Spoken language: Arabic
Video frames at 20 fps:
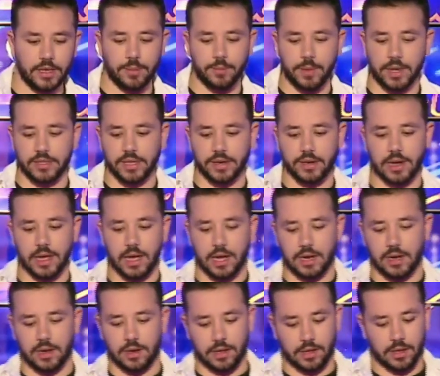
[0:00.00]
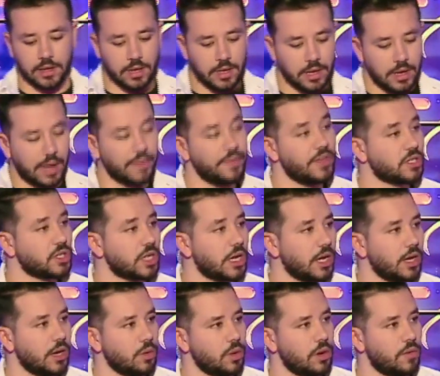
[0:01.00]
لما هدرنا على
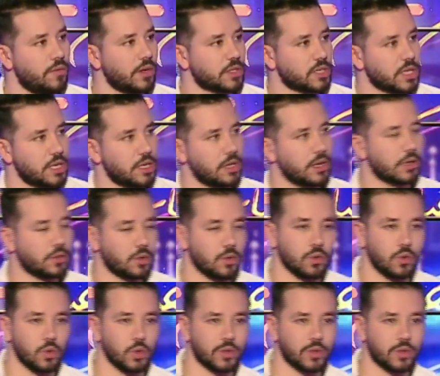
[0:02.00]
النجاح والفشل نقدر نقولوا